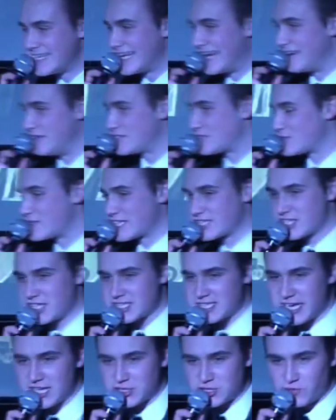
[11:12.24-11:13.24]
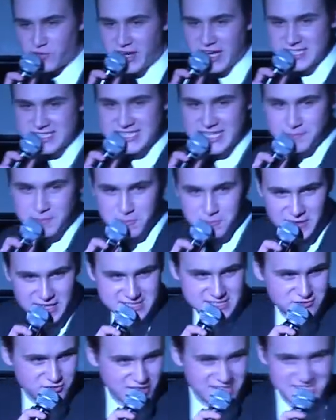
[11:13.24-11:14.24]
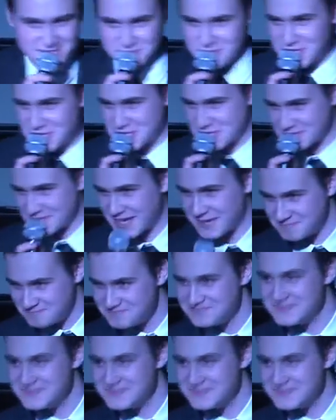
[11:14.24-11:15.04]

А ведь он даже не знает, что в Газдепе платят в разы больше. да?